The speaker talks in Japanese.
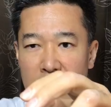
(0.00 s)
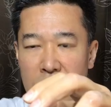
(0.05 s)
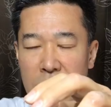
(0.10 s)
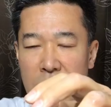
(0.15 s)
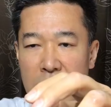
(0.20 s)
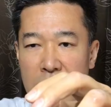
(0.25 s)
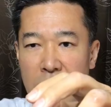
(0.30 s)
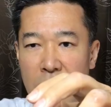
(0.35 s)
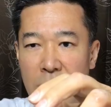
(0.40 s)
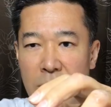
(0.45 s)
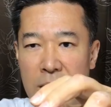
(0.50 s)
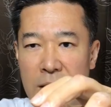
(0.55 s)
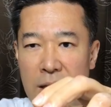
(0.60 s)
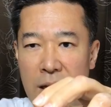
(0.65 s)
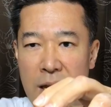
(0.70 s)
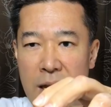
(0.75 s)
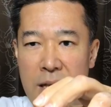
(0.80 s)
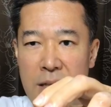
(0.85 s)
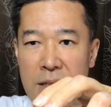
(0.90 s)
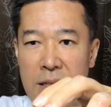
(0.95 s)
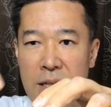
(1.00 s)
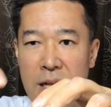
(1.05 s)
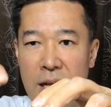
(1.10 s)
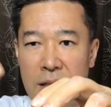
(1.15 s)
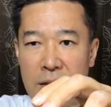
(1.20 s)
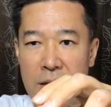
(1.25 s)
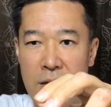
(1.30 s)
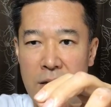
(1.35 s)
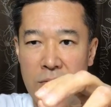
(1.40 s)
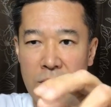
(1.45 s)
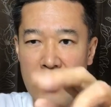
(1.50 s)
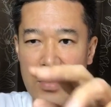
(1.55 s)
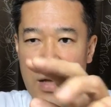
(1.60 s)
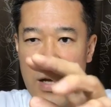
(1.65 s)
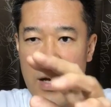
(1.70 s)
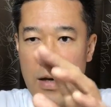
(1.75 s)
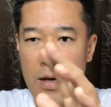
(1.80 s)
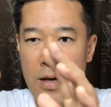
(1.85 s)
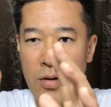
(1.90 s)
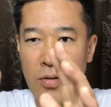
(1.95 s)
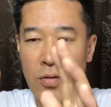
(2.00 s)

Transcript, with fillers: 上もまた円になっていくんで